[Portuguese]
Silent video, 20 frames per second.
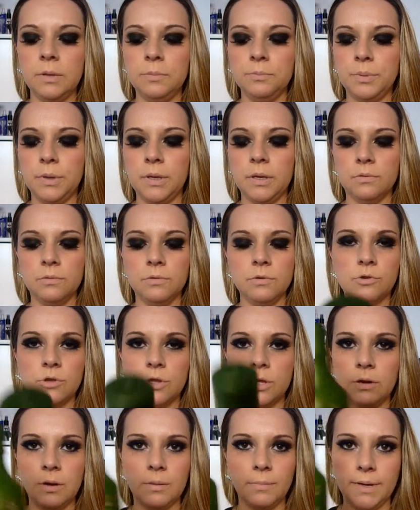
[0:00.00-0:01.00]
limpinho e o
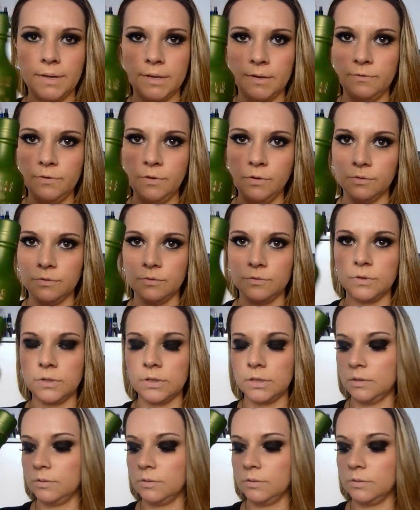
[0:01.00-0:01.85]
cheiro é maravilhoso.